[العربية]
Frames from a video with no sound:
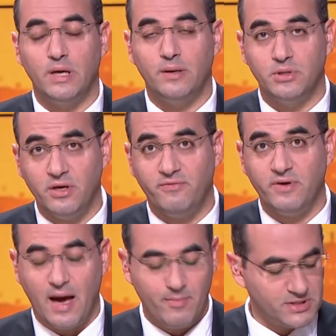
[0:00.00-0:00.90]

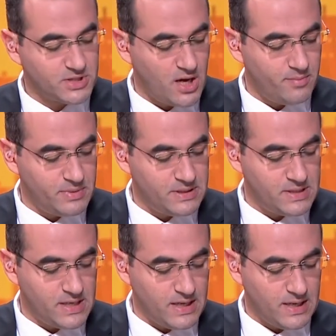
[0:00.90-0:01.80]
بضيفي عبر سكايب
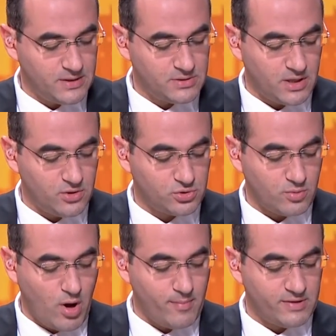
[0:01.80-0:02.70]
من لندن
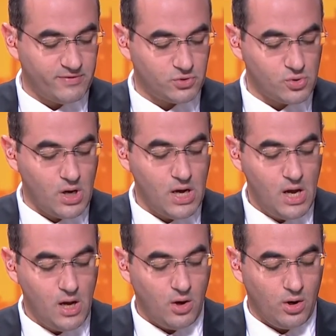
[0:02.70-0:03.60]
الدكتور محمد فتوح
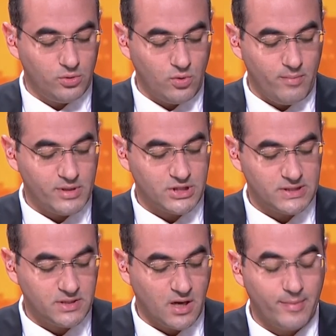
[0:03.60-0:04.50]
عضو
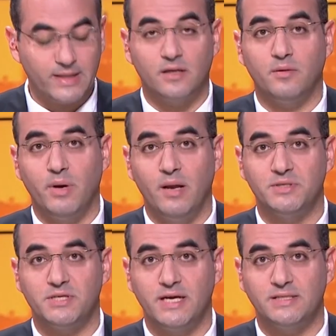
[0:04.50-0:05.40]
مجلس نقابه الاطباء
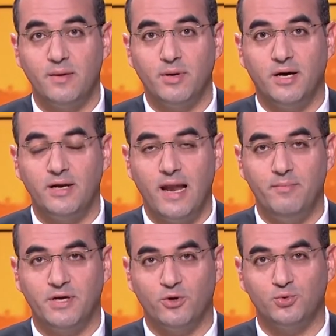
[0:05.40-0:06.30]
المصريه سابقا اهلا
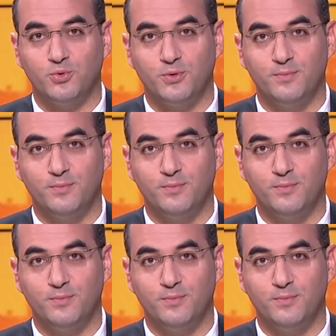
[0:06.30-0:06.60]
بك يا دكتور